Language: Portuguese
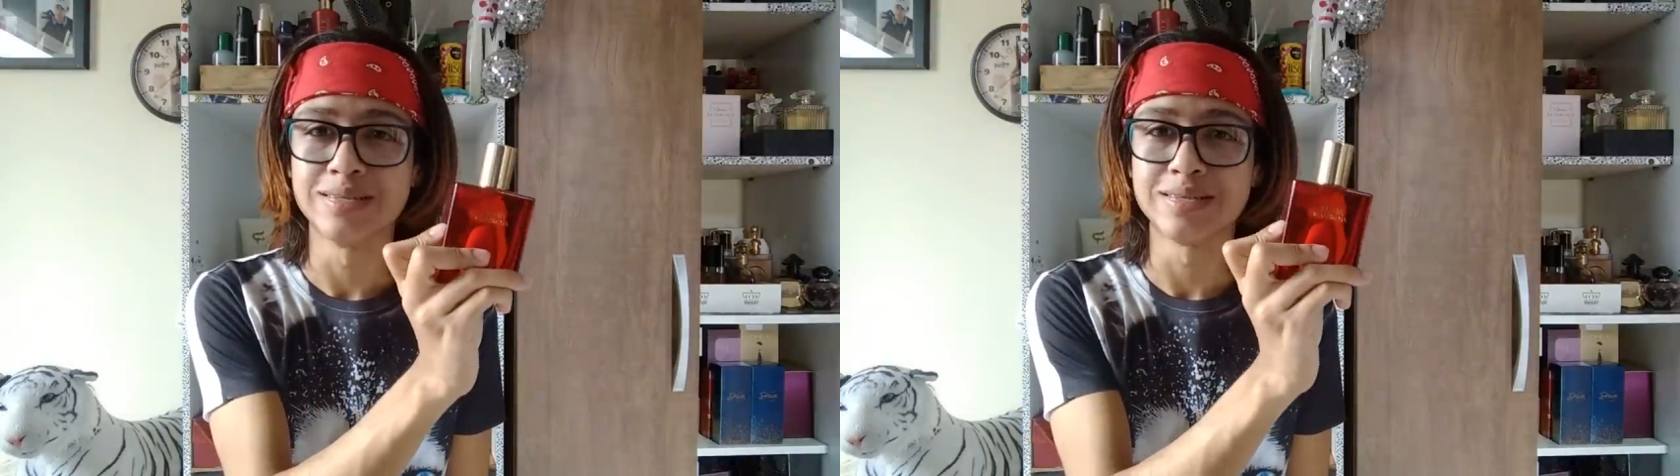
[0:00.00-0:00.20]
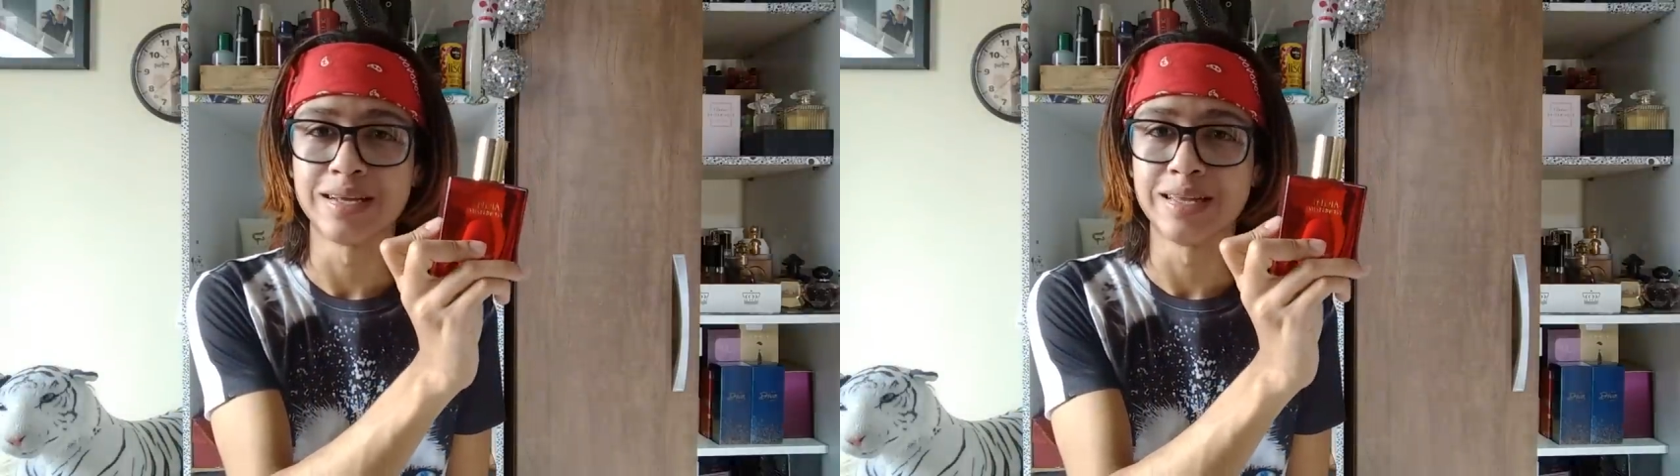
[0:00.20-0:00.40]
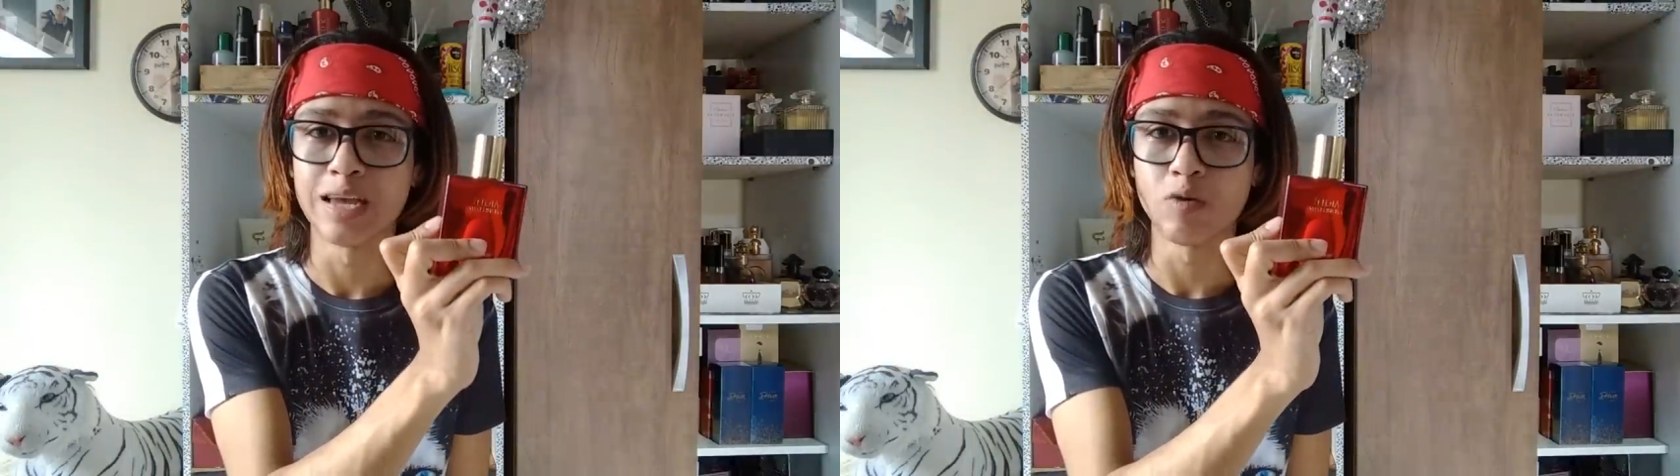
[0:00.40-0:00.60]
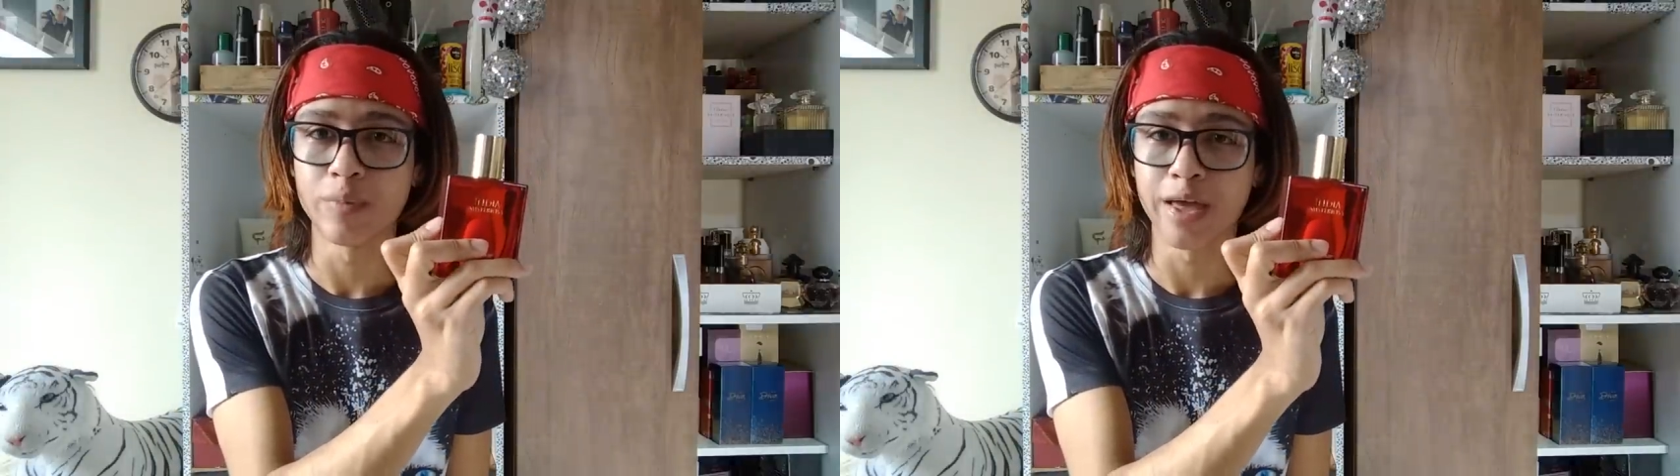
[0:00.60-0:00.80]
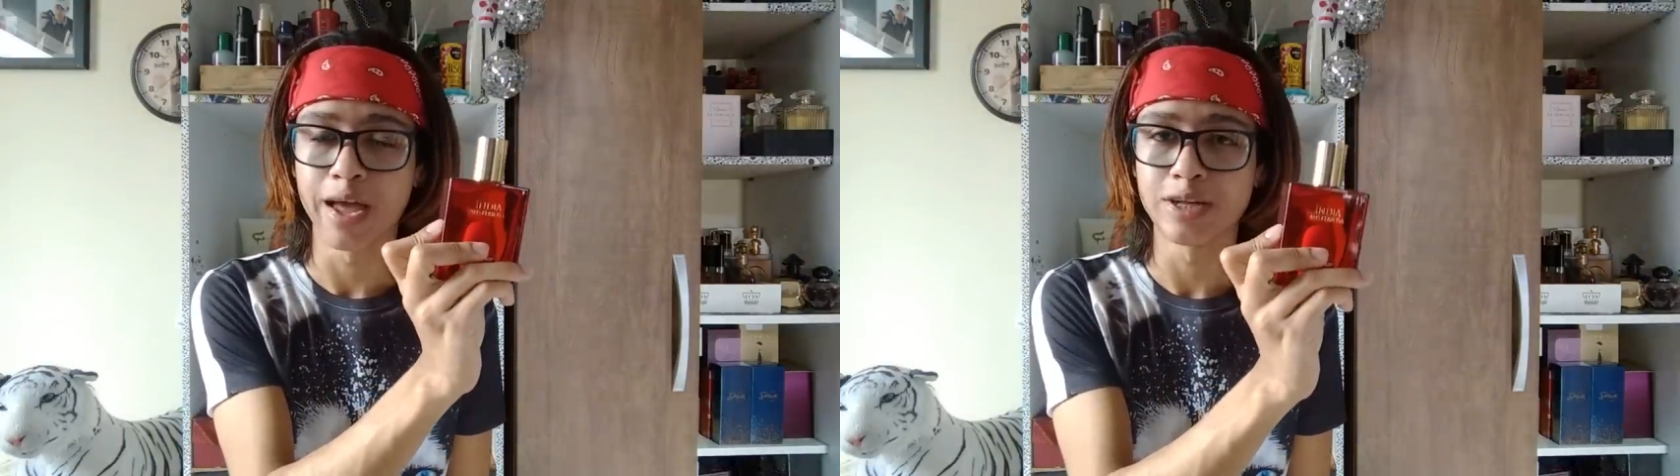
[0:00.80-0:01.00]
incendeia o
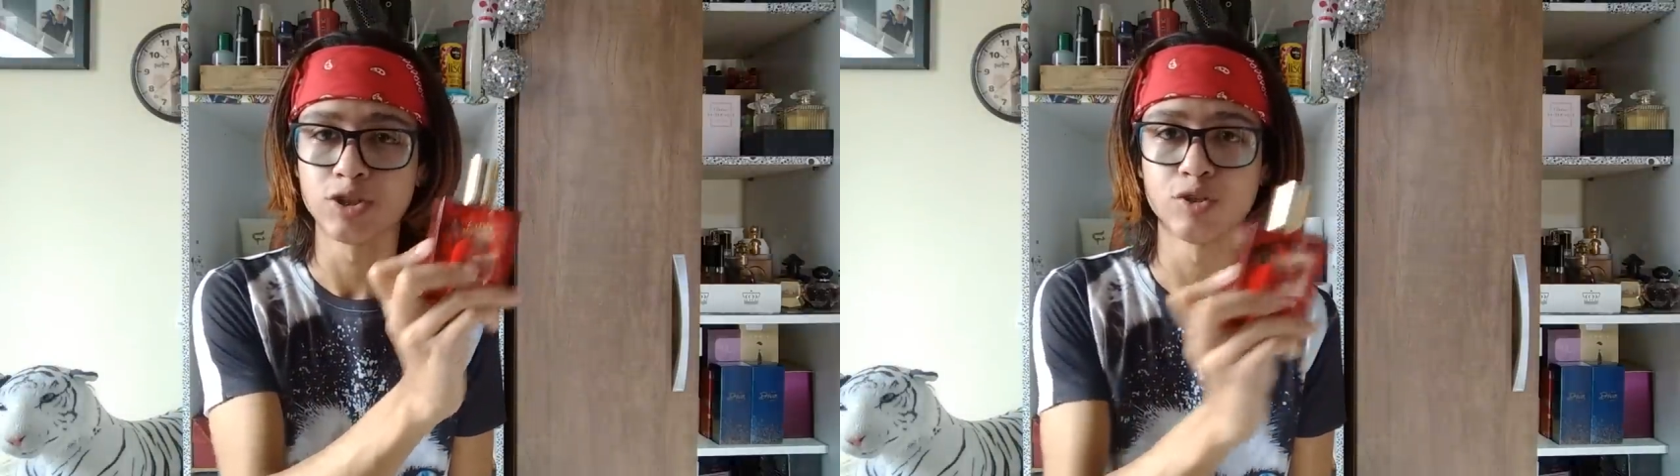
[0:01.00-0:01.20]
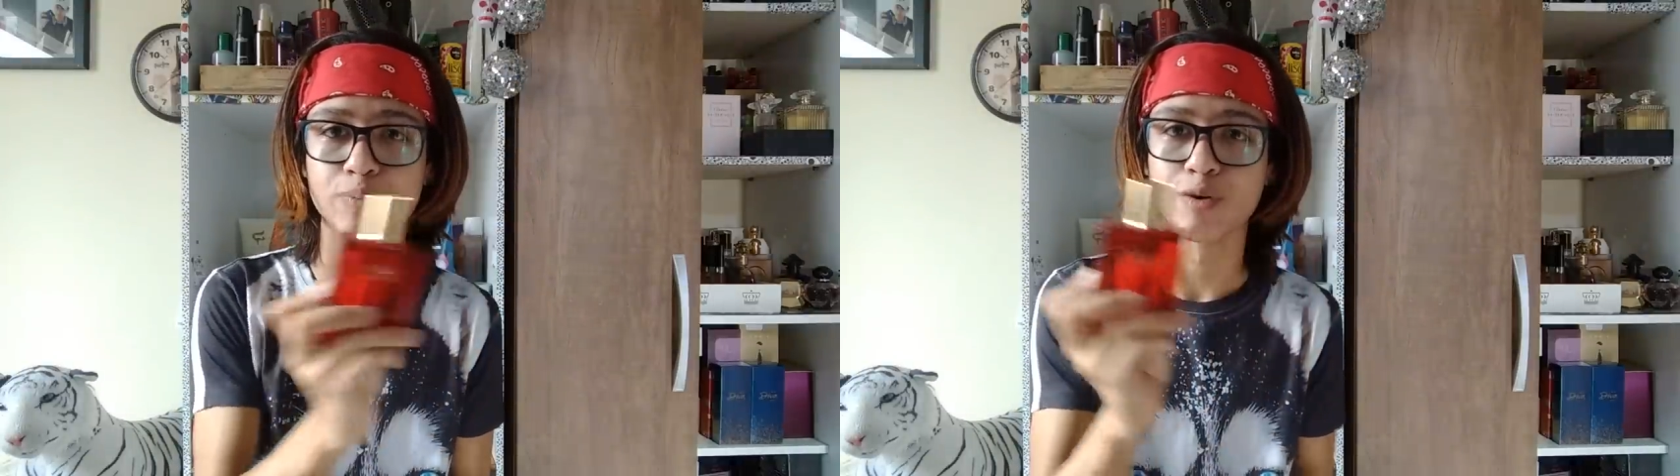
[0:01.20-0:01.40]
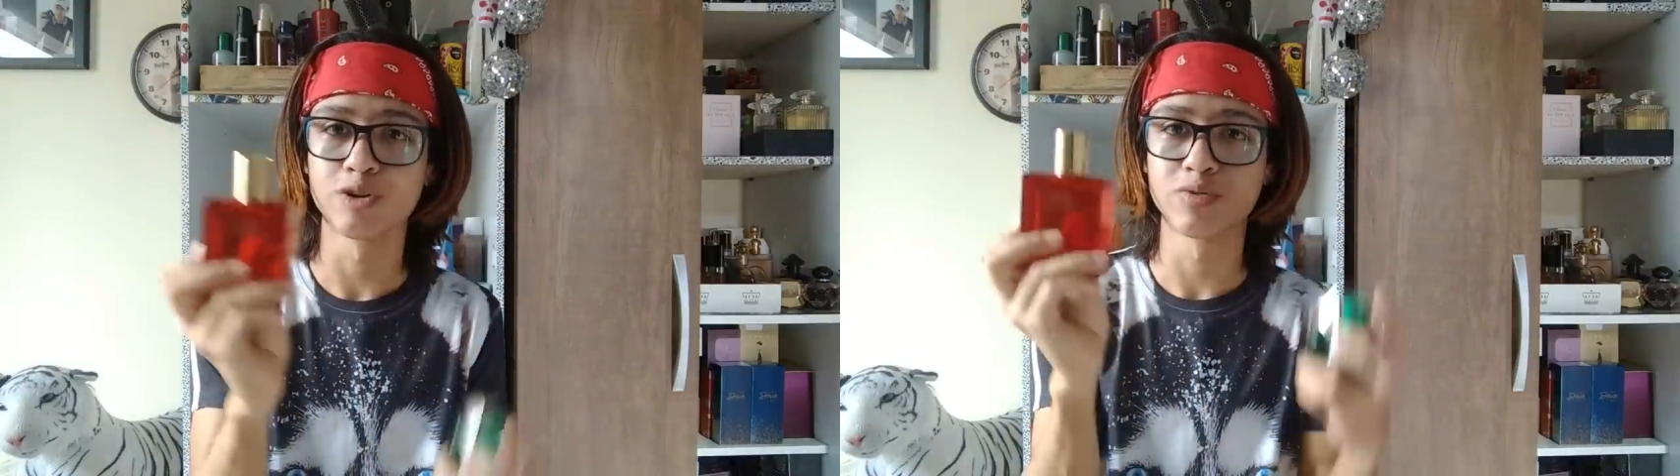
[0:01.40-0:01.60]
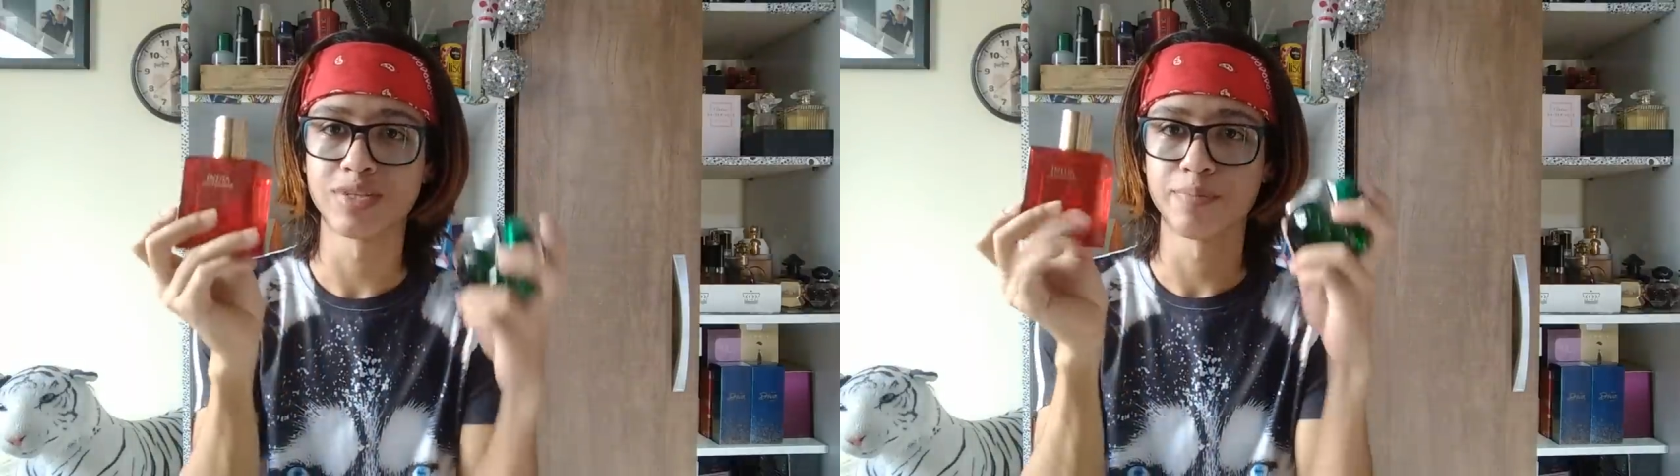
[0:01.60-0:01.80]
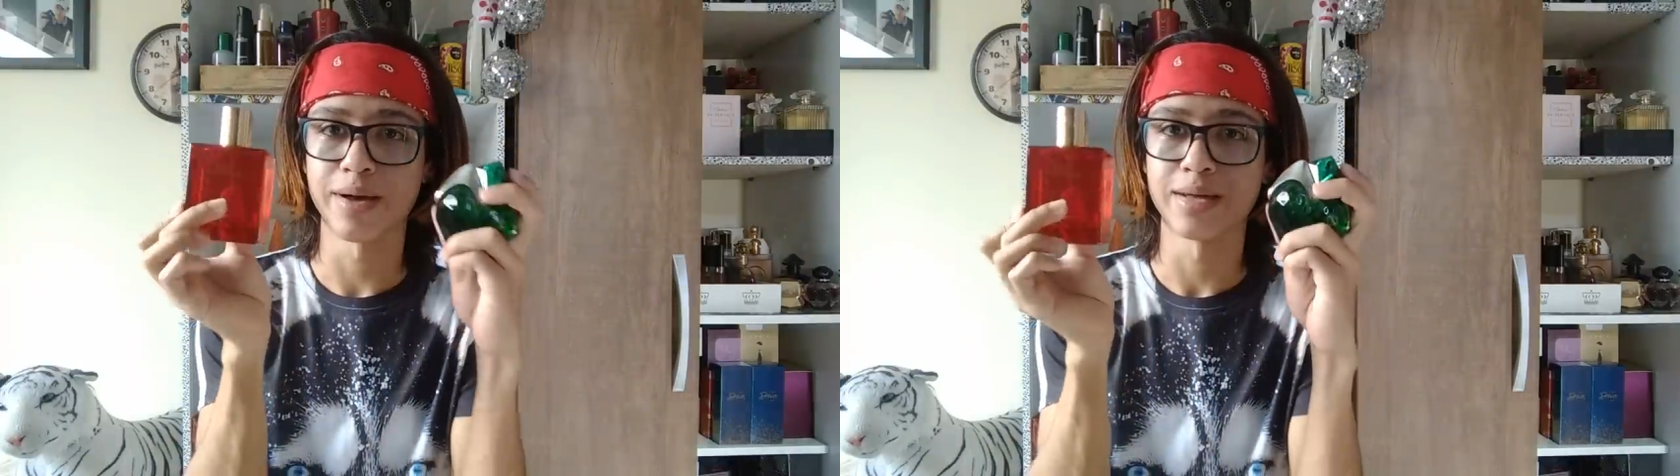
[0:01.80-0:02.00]
ambiente por onde
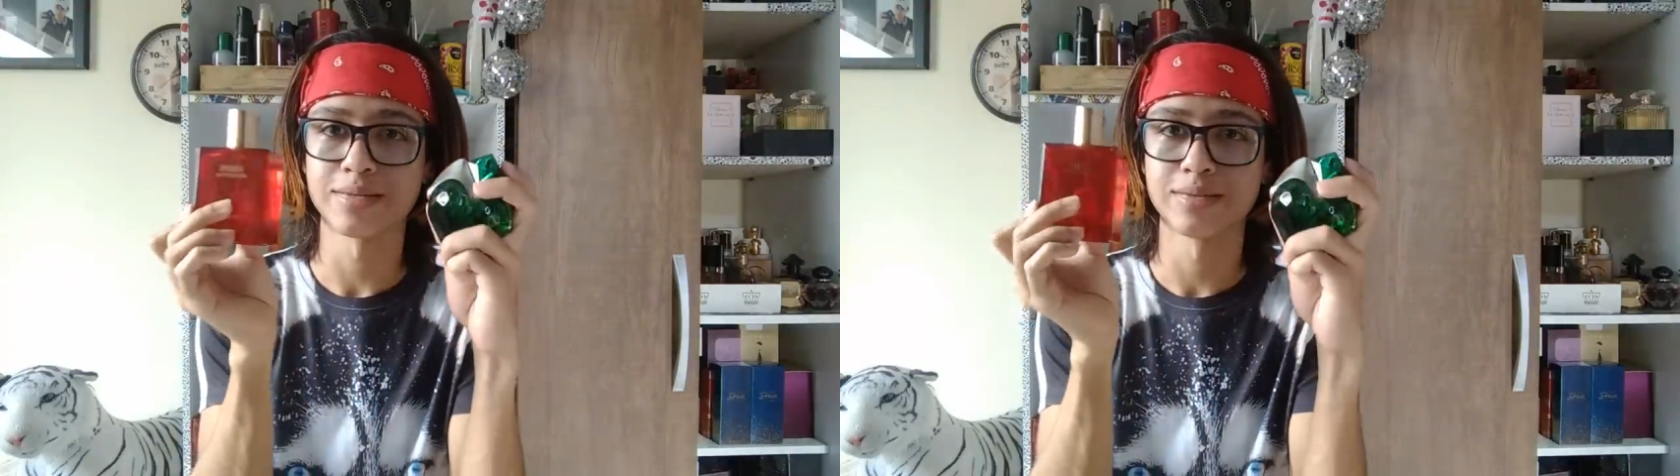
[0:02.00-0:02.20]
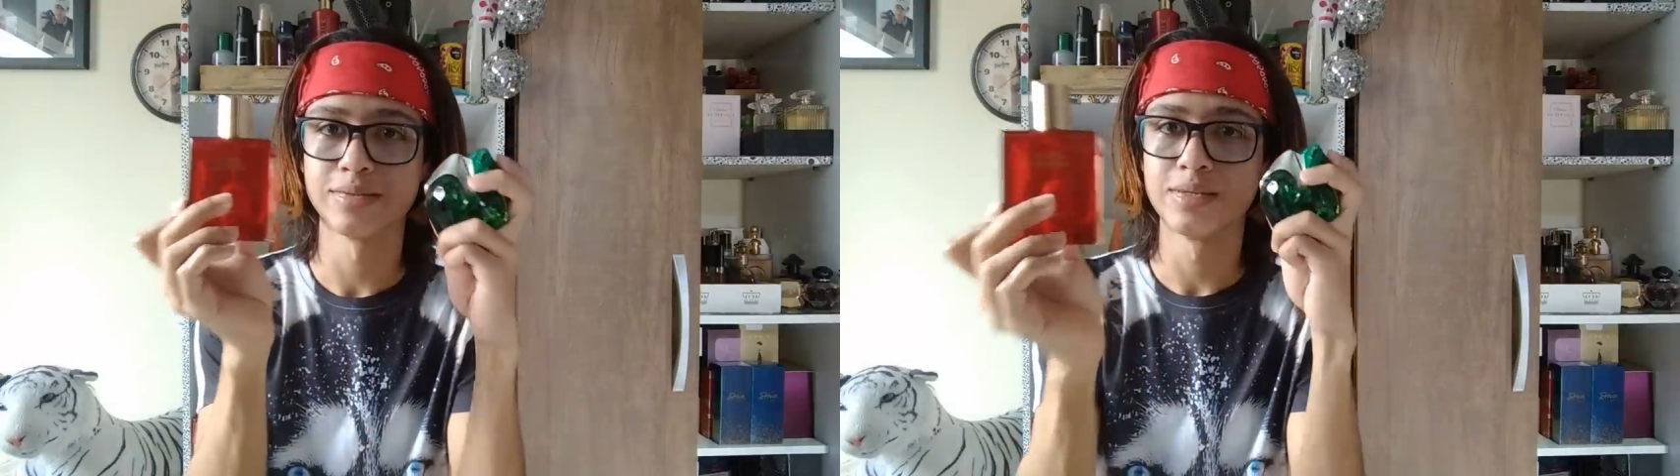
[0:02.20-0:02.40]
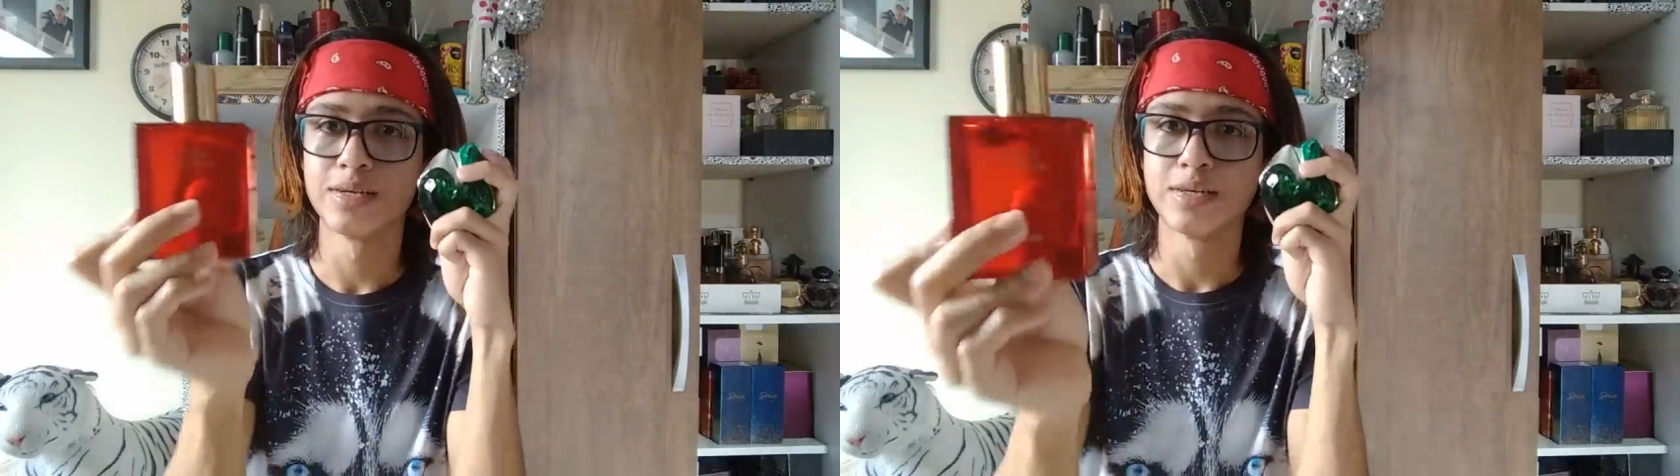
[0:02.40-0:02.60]
você passa.